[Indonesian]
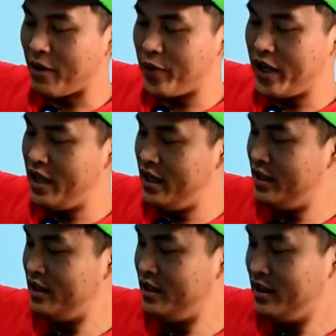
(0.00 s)
rapi
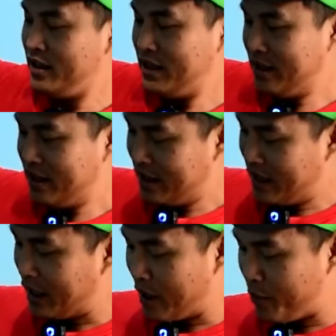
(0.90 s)

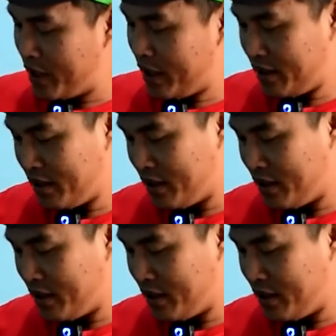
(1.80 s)
dengan rapi